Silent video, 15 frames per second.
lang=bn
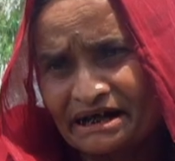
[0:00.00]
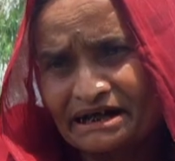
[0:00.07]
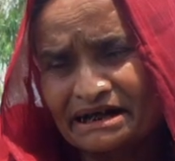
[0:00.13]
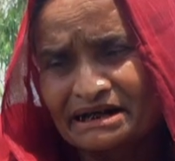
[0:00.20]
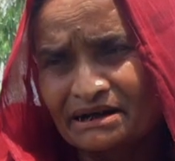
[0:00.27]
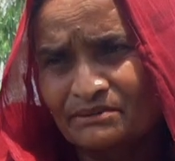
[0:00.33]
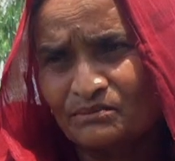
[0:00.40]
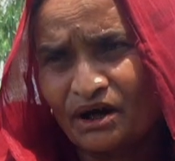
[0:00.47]
একই
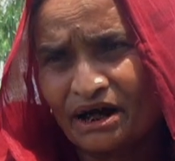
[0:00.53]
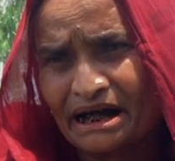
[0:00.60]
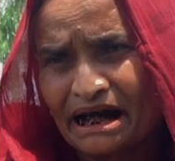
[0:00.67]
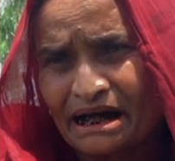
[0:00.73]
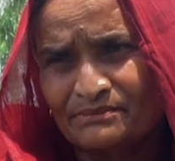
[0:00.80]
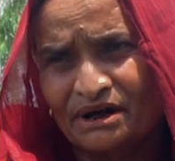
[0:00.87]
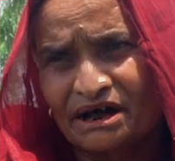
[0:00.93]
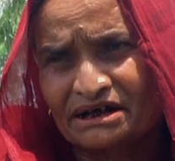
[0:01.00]
মেম্বারে
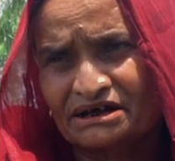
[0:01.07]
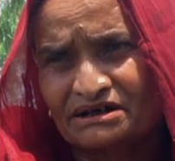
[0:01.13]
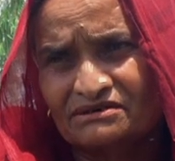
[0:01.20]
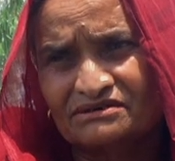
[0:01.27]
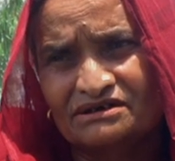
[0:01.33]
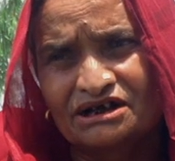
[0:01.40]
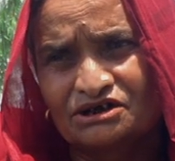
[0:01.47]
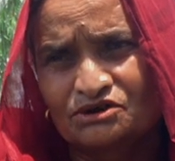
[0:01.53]
আমার
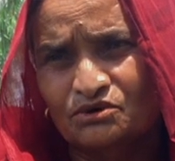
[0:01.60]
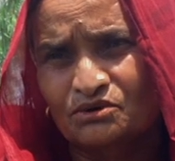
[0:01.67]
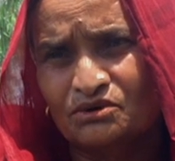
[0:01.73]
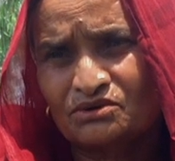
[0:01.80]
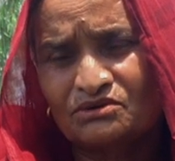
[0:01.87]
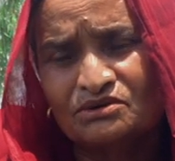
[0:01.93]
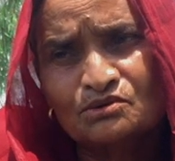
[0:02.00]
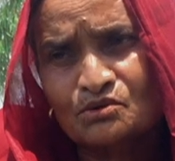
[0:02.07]
কিন্তু
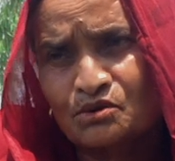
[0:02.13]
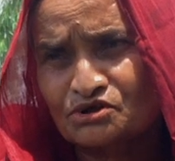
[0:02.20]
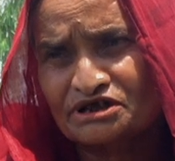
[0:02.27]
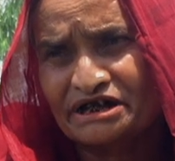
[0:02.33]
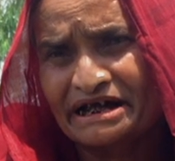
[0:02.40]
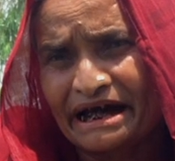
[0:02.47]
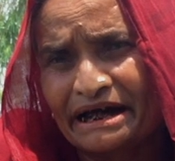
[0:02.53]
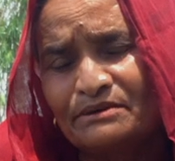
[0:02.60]

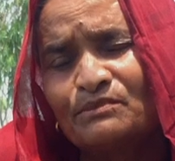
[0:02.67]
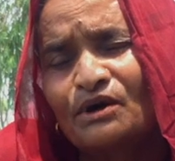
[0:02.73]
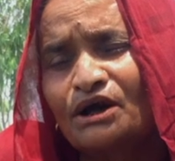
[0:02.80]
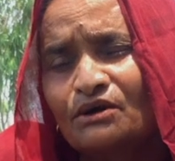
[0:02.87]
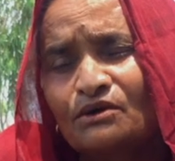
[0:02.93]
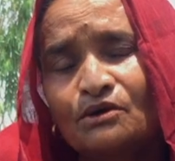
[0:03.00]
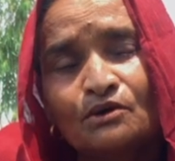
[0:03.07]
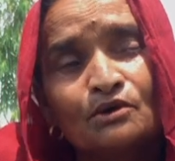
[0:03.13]
খোঁজে নাই
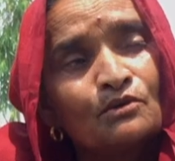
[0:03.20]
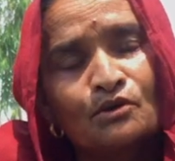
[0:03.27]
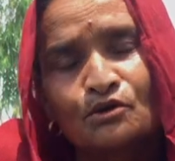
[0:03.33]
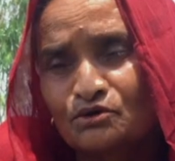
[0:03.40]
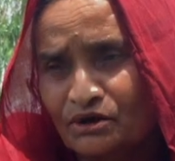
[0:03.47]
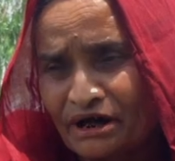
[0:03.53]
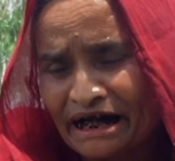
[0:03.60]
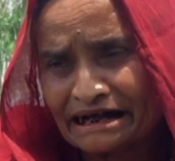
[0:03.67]
বলে
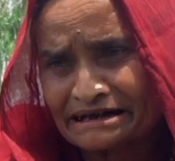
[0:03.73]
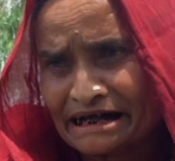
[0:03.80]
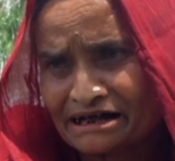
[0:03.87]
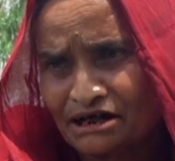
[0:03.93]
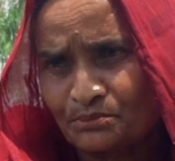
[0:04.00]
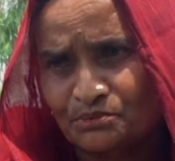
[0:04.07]
অন্য এলাকাতে একটা